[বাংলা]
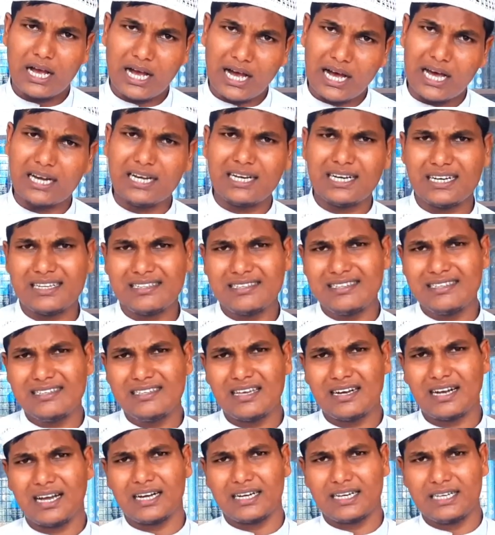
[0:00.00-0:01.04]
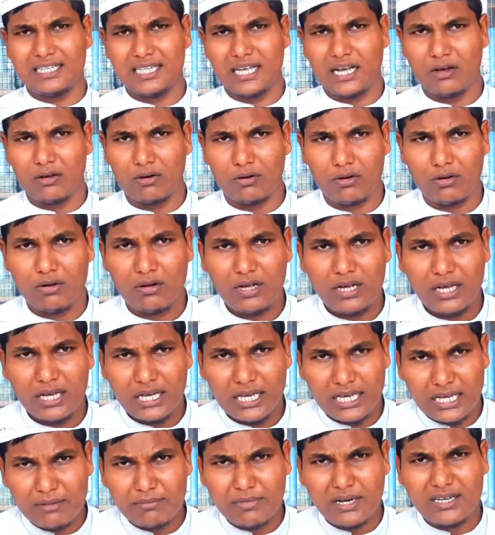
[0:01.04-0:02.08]
আহলে হাদিসদের আকিদা হলো
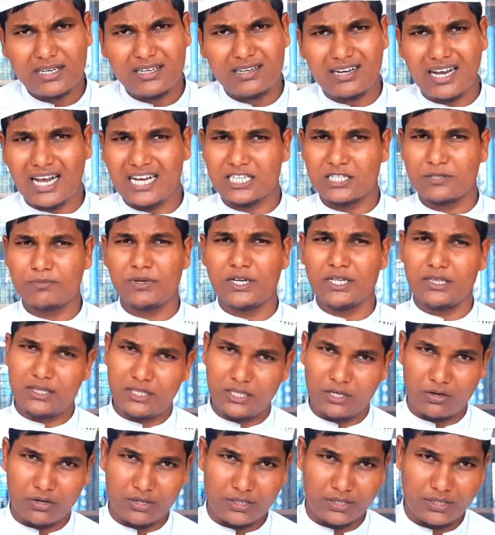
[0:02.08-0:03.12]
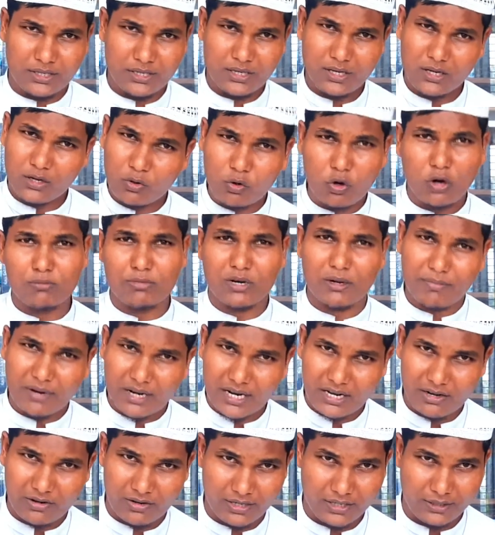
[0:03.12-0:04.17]
ইমানের হ্রাসবৃদ্ধি হয় কমা
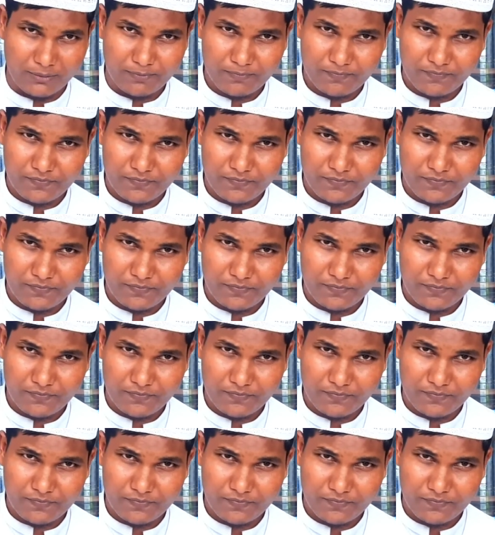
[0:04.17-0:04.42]
বাড়া হয়